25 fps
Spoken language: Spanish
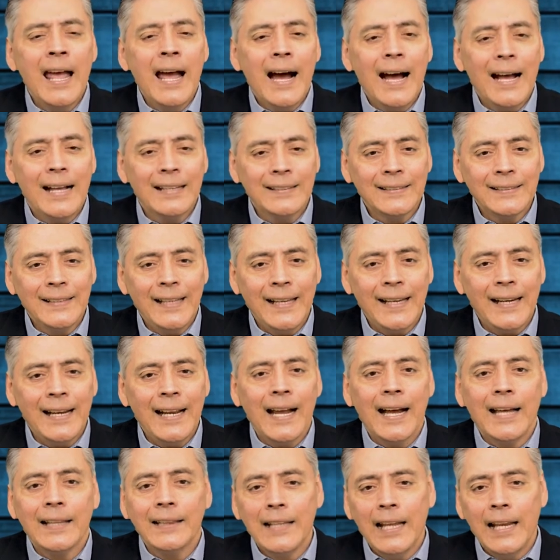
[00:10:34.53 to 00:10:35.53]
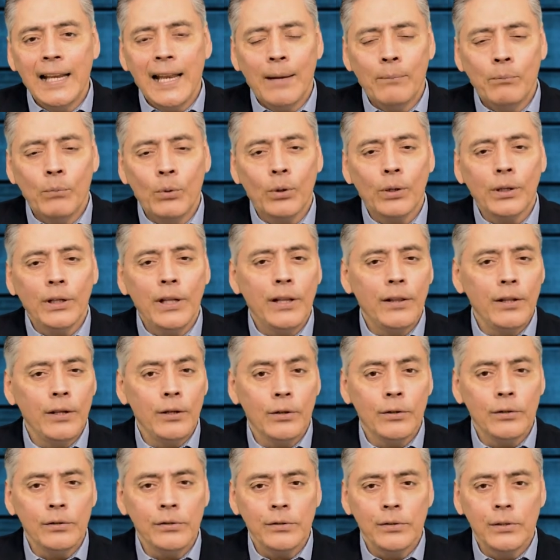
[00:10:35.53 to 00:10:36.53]
acerca del amor de
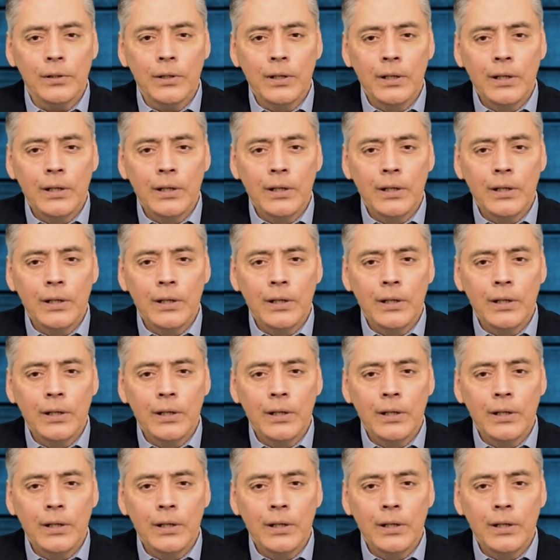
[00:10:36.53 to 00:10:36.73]
Dios?